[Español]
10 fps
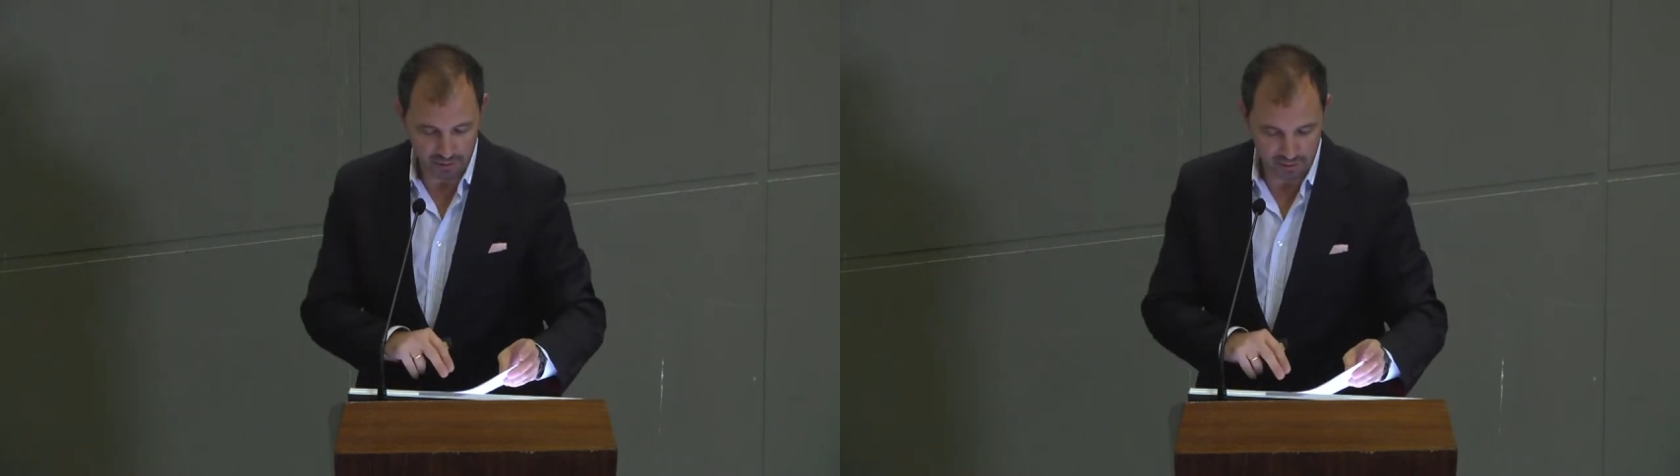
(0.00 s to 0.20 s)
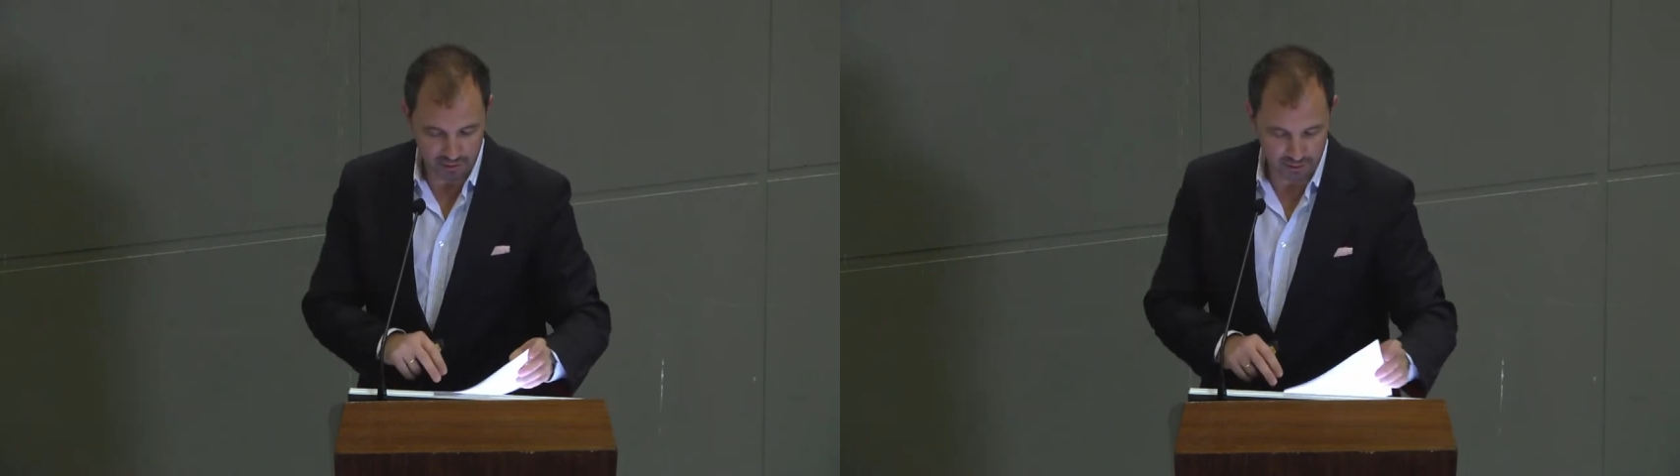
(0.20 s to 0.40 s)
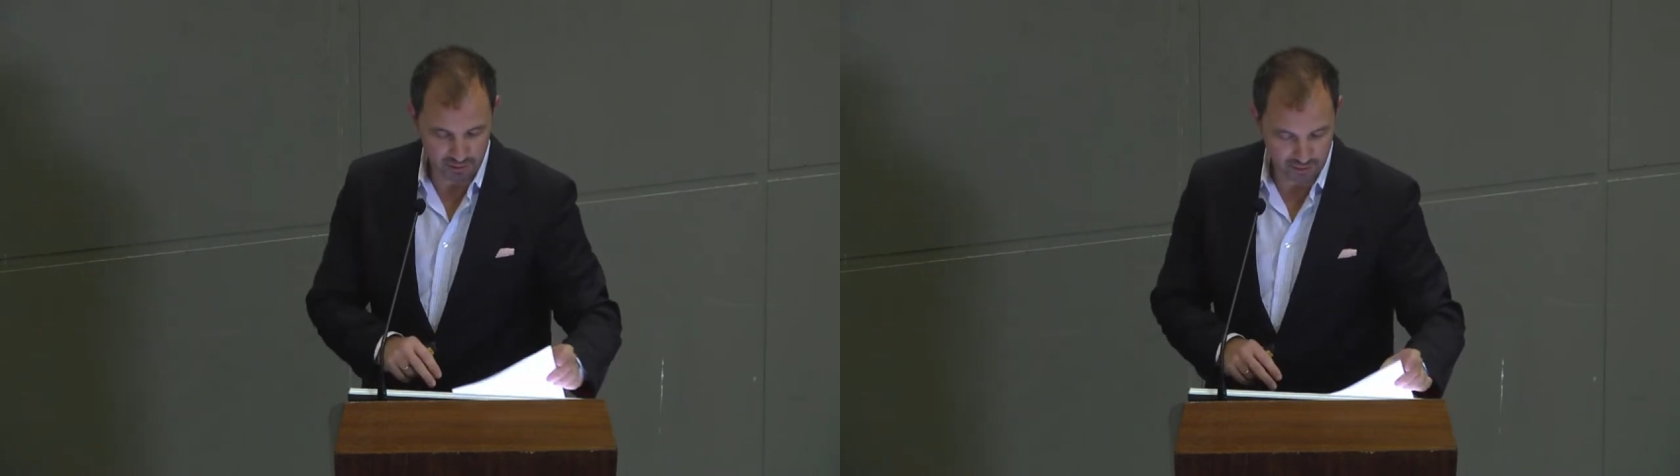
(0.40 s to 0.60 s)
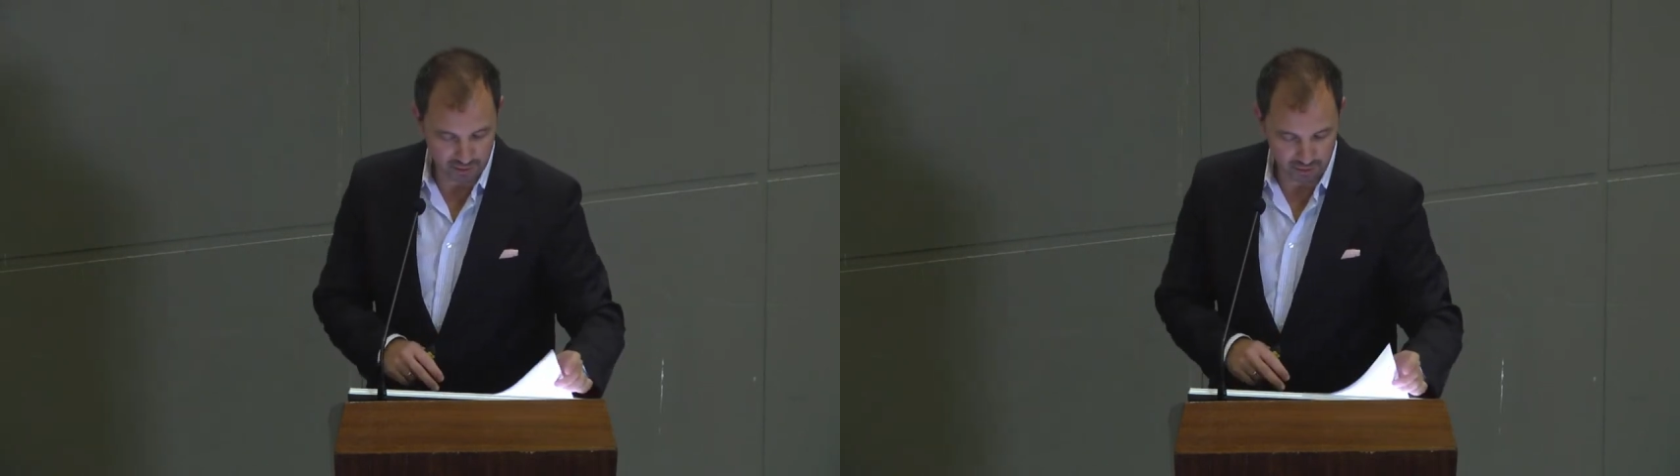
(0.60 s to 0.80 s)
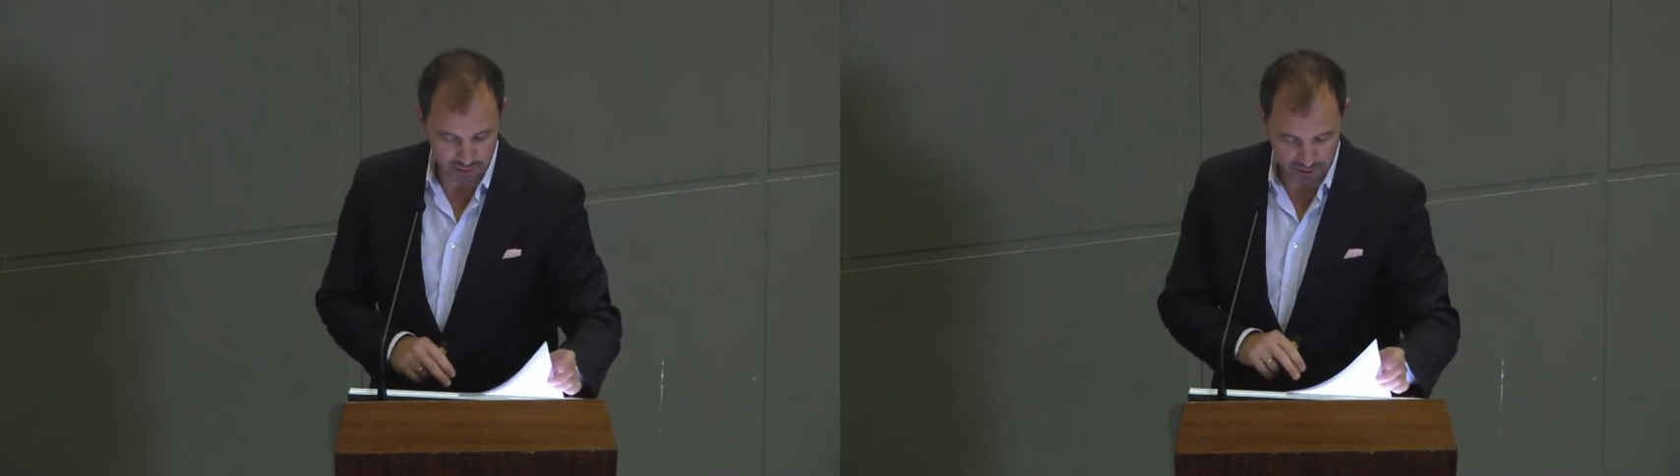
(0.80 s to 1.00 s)
que,
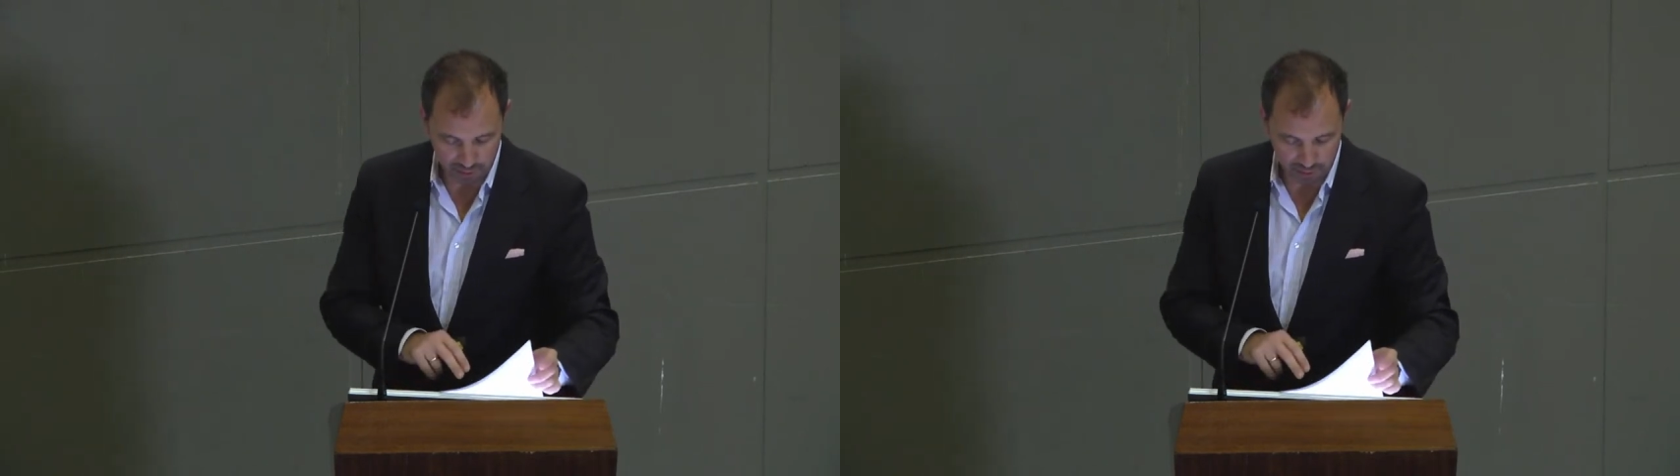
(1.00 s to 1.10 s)
que no está